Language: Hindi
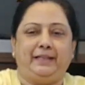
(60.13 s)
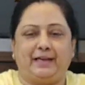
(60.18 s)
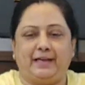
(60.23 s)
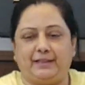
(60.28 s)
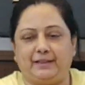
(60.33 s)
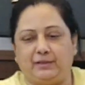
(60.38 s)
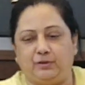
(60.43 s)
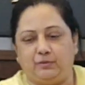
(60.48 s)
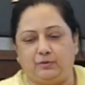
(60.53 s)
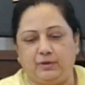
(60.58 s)

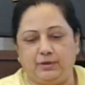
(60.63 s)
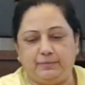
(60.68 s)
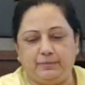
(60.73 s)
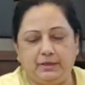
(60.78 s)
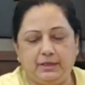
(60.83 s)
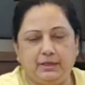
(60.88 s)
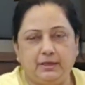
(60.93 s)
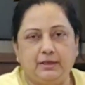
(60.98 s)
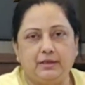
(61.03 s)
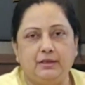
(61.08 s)
दिखाती हूँ अभी
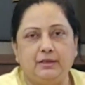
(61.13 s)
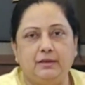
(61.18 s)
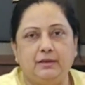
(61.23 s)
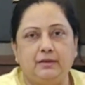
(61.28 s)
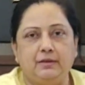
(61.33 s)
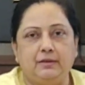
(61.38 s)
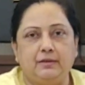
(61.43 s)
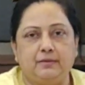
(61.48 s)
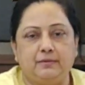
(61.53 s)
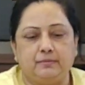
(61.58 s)

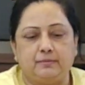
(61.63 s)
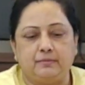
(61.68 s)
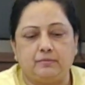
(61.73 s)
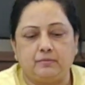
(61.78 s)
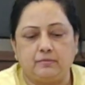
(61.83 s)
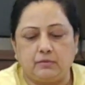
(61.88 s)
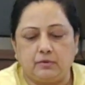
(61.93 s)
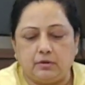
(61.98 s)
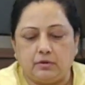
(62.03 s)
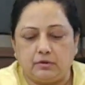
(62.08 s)

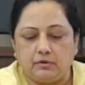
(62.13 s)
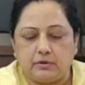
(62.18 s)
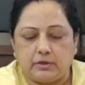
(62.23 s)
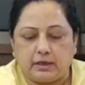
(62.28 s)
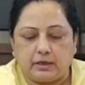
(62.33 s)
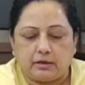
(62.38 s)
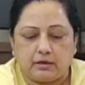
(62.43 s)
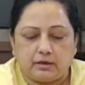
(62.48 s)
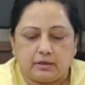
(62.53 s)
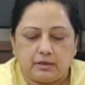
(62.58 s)

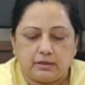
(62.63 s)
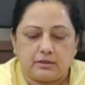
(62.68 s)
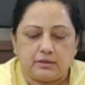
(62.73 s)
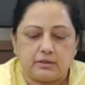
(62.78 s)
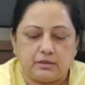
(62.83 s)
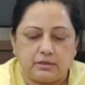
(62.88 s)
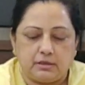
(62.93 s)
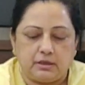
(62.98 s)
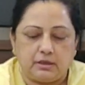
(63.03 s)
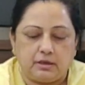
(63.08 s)
जाएगा अच्छे
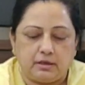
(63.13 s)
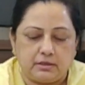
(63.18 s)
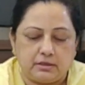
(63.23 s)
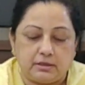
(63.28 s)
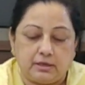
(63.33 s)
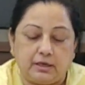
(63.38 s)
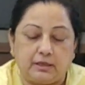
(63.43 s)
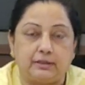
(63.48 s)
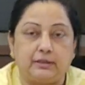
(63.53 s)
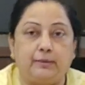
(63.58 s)
से
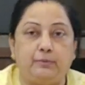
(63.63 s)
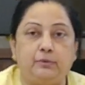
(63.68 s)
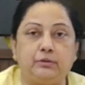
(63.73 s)
अच्छा लगता है